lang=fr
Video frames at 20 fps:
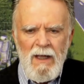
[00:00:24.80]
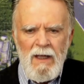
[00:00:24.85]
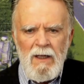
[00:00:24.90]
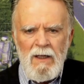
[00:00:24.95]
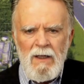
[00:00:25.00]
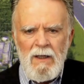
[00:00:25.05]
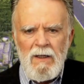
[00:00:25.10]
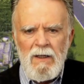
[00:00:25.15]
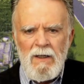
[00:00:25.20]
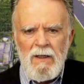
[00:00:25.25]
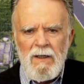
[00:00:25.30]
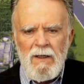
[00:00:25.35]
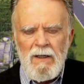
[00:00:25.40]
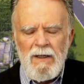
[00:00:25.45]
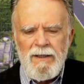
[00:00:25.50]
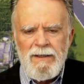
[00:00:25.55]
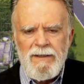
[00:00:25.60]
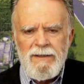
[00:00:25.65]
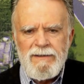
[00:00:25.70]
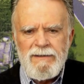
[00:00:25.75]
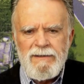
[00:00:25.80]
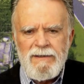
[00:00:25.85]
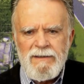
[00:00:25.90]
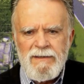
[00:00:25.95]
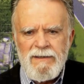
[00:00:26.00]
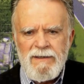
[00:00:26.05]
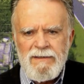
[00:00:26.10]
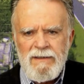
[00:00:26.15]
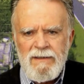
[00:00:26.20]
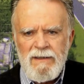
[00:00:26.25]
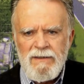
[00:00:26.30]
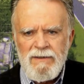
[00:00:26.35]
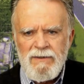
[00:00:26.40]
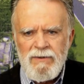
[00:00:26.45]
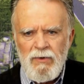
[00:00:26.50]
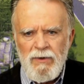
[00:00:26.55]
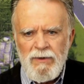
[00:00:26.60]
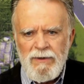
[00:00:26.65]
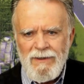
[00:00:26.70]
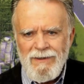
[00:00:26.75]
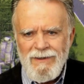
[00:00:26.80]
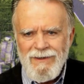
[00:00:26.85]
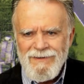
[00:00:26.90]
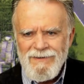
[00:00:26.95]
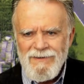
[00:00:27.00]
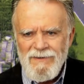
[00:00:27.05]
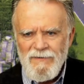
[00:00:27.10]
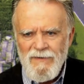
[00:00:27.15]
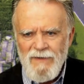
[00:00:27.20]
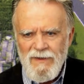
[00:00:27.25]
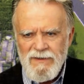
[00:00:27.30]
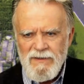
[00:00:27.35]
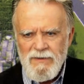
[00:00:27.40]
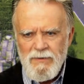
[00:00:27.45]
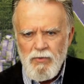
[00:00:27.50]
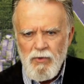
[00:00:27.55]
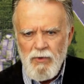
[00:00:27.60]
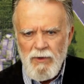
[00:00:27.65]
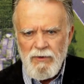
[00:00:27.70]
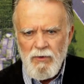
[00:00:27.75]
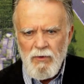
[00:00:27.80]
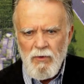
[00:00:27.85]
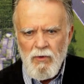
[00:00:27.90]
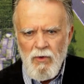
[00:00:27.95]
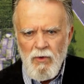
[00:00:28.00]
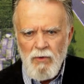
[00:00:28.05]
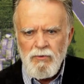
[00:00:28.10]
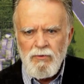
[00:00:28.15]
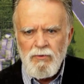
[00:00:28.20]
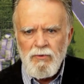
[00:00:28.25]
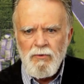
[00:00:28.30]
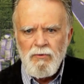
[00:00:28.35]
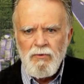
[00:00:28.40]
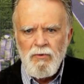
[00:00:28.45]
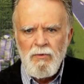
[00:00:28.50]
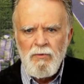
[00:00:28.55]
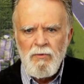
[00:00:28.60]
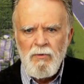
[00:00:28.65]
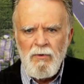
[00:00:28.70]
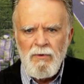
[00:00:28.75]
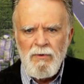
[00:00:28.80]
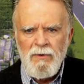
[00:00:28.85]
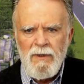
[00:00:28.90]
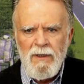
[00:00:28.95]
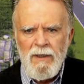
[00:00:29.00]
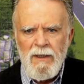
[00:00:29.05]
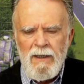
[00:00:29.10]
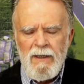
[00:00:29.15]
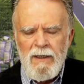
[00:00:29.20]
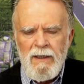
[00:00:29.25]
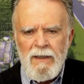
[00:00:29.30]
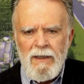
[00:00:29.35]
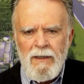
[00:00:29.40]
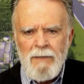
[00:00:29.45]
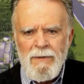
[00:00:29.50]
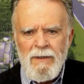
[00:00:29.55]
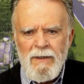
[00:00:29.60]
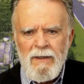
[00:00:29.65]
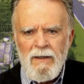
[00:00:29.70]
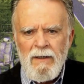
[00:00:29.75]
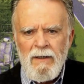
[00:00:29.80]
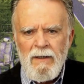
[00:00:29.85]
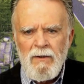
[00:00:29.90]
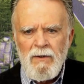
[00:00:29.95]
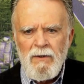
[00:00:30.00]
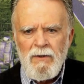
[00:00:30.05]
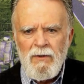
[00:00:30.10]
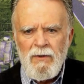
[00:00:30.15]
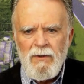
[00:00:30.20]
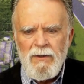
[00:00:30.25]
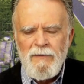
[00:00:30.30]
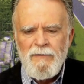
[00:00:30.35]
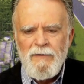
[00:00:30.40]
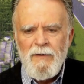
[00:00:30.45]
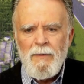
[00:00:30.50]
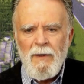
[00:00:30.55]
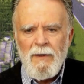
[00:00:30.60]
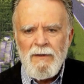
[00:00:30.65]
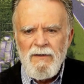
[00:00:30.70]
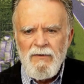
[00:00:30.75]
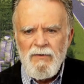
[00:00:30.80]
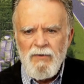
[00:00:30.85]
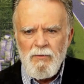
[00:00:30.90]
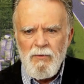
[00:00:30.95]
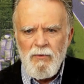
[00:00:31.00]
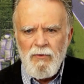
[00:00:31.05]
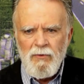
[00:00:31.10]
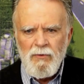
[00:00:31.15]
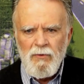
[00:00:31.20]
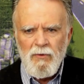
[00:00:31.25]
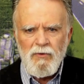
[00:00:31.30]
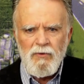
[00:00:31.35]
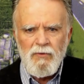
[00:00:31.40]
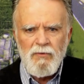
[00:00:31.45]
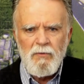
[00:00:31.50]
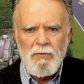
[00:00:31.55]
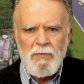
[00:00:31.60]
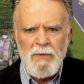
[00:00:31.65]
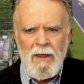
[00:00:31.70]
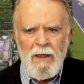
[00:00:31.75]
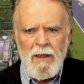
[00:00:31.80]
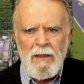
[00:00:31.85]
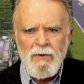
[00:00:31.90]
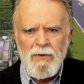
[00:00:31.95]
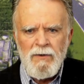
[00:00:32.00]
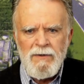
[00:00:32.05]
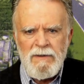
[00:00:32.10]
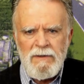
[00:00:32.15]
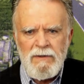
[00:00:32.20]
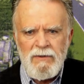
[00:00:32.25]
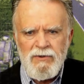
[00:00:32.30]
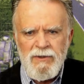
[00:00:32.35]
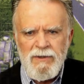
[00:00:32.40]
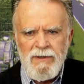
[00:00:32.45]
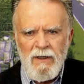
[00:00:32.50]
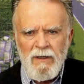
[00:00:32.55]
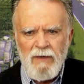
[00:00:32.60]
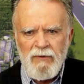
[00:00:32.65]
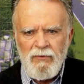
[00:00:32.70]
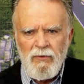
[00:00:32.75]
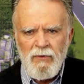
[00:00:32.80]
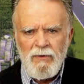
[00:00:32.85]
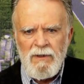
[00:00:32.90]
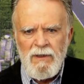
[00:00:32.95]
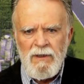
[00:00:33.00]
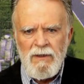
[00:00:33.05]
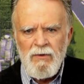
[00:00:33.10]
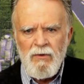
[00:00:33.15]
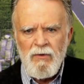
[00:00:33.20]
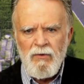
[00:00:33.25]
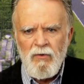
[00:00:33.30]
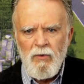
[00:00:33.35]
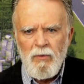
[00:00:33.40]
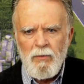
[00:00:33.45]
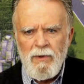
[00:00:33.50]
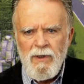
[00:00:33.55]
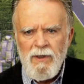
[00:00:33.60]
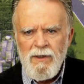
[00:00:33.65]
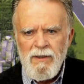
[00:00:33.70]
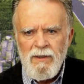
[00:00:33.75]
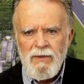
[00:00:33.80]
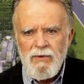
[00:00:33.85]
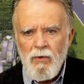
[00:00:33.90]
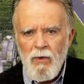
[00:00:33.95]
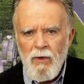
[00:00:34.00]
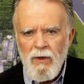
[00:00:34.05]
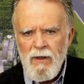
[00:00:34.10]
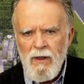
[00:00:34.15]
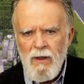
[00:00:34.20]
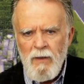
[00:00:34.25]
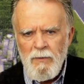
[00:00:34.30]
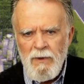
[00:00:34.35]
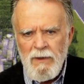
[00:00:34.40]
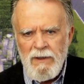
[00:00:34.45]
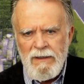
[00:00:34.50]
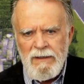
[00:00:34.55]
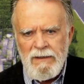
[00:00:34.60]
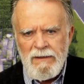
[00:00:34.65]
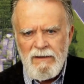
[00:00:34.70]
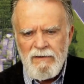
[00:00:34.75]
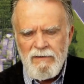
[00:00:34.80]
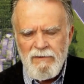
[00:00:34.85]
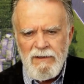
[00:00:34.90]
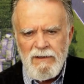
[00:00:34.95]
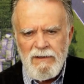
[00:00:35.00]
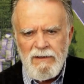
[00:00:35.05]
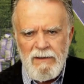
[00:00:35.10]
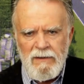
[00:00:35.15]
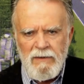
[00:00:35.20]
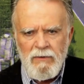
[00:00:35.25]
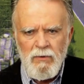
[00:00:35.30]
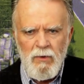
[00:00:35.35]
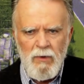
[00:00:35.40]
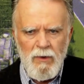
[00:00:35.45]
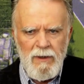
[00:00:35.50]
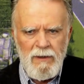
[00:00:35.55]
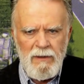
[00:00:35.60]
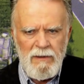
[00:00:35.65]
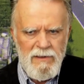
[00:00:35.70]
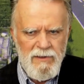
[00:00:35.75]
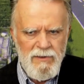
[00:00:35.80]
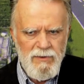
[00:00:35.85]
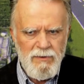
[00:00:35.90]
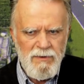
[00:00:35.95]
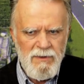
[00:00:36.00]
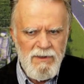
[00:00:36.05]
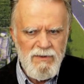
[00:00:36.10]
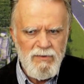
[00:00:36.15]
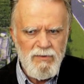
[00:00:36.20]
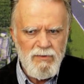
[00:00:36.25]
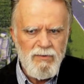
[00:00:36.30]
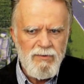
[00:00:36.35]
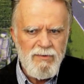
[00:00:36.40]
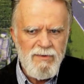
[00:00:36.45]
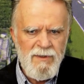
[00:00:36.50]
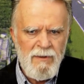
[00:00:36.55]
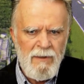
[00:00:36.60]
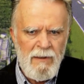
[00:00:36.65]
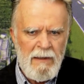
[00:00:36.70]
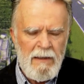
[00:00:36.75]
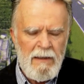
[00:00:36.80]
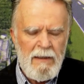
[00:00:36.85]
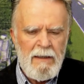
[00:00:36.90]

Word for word: Euh, ces installations étaient assez vastes pour être connues de tout le monde. Eh bien, euh, il fait partie, ce monsieur dont je vous parle, de cette génération qui ne se plaignait de rien, mais qui travaillait très dur dès l'âge de 10 ou 12 ans.